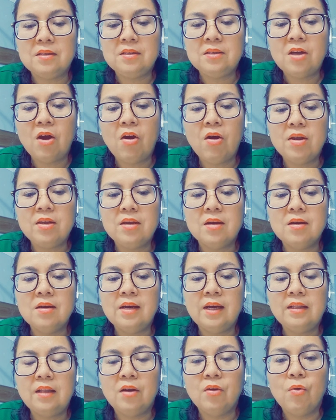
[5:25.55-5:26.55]
cho những
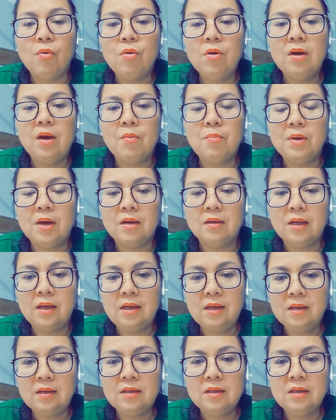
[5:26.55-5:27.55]
cái tình huống không cần
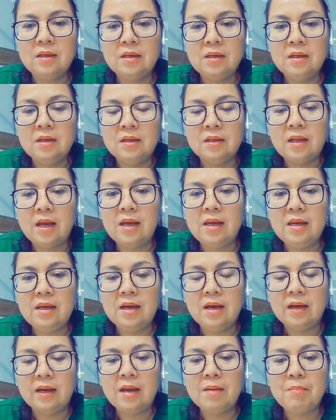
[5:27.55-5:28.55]
thiết thì
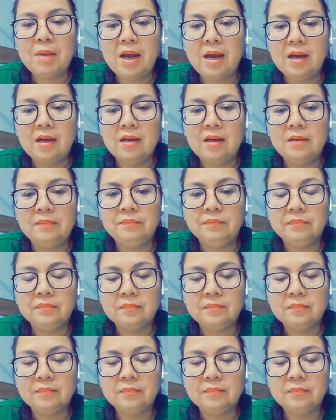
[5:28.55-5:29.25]
ờ, các bạn ờ,